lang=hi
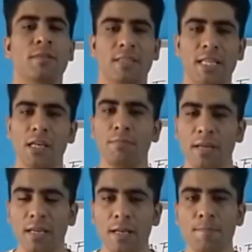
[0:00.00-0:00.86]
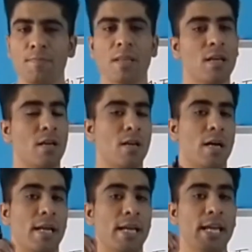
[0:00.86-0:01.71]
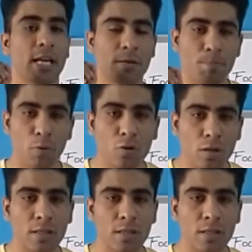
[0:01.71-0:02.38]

दिन में एक बुक